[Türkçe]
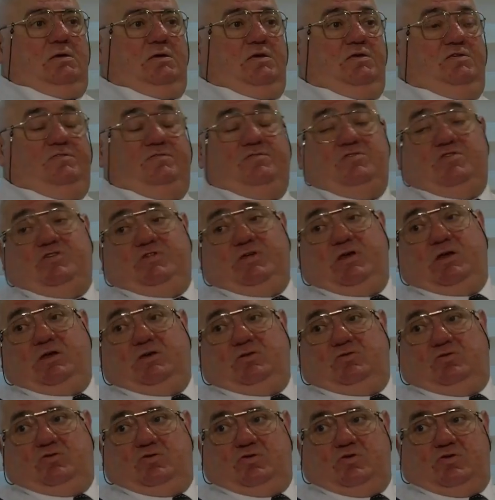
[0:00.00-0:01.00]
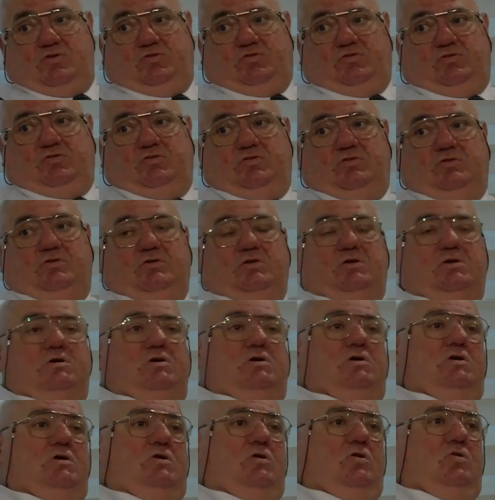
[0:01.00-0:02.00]
İsviçre'ye gidiyor.
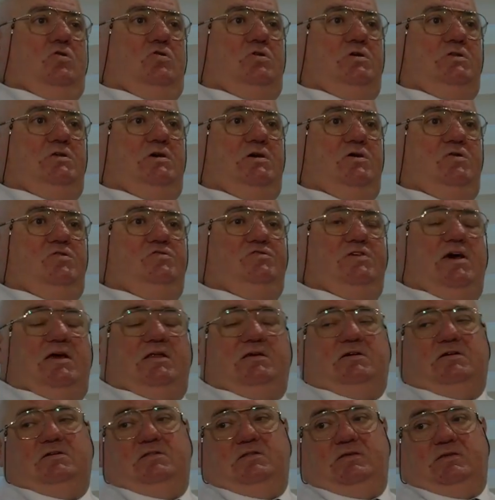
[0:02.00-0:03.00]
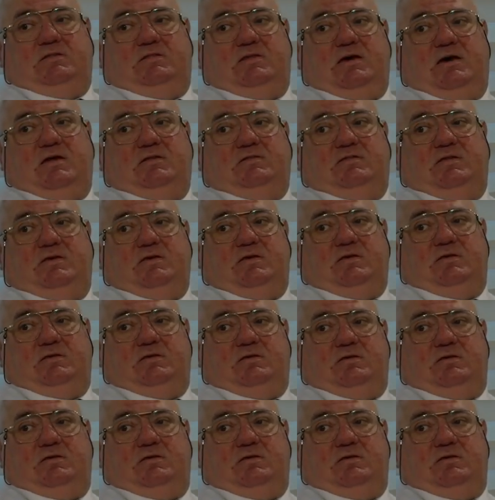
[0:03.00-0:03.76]
Orada özel kliniklerde